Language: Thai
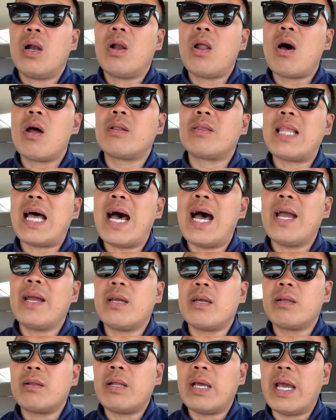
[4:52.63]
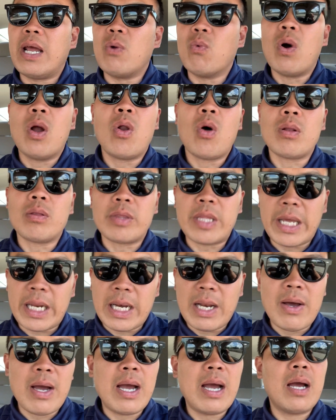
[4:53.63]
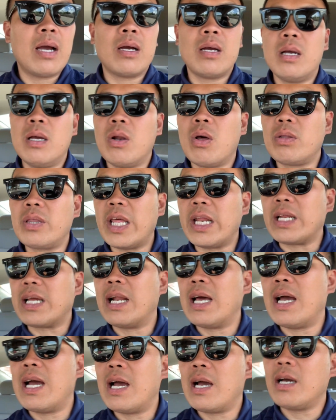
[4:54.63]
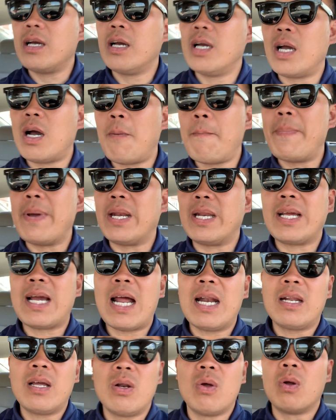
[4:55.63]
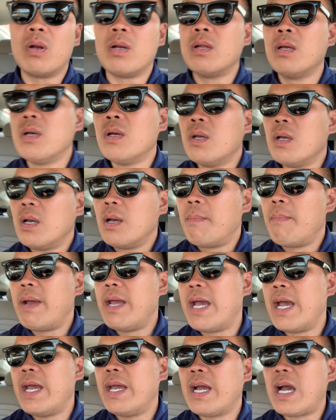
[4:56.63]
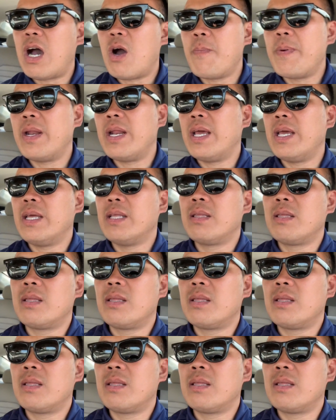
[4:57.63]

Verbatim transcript: ลอดใต้ เห็นว่ารถติดแล้วฮะ คือรถติดกันแล้วฮะ คือเขาปิดกั้นถนน ไม่ให้เข้าไปใน